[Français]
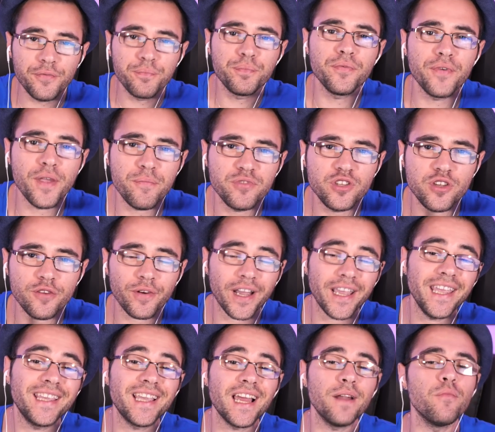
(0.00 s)
vous pouvez me suivre
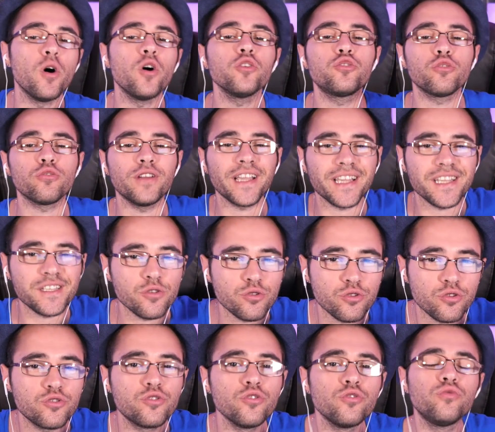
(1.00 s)
également sur les réseaux
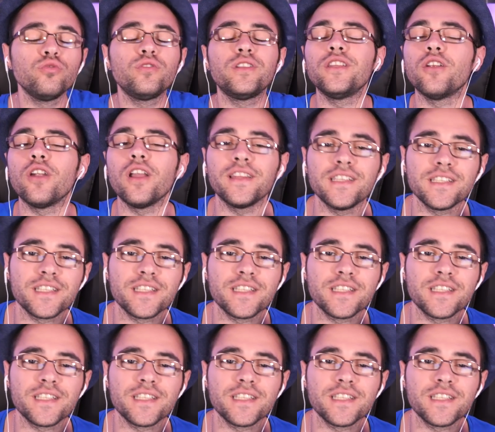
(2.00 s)
sociaux. Tout est dans la